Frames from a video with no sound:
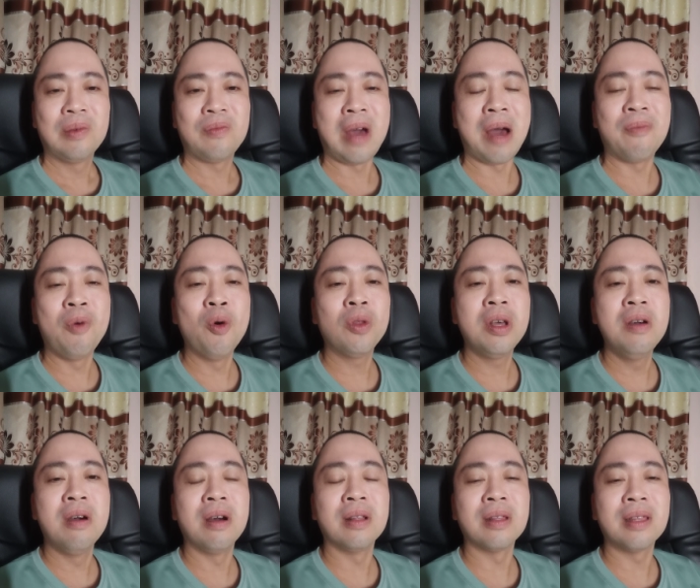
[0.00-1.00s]
và vô
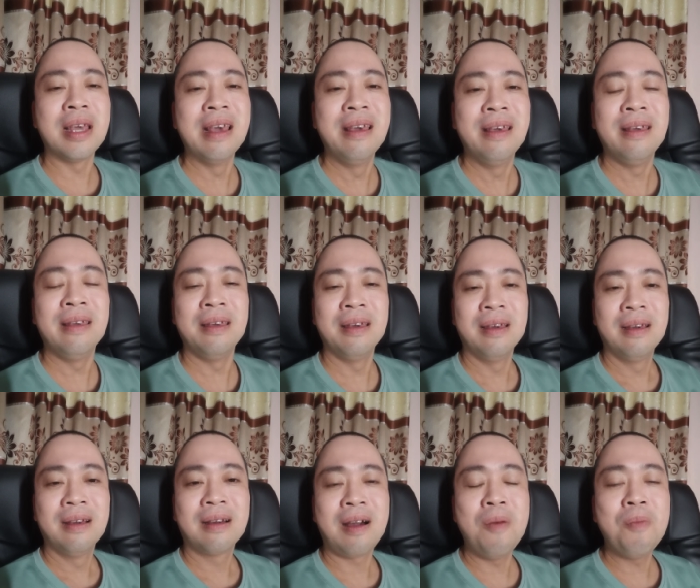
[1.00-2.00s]
thường thì
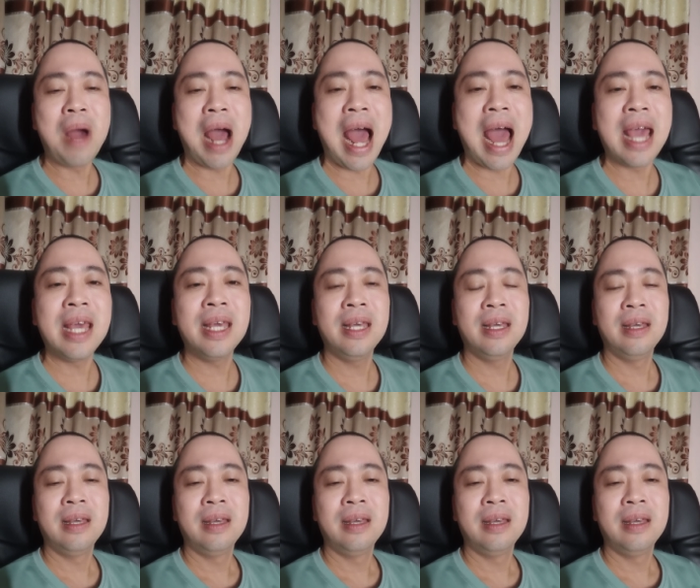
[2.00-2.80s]
không ai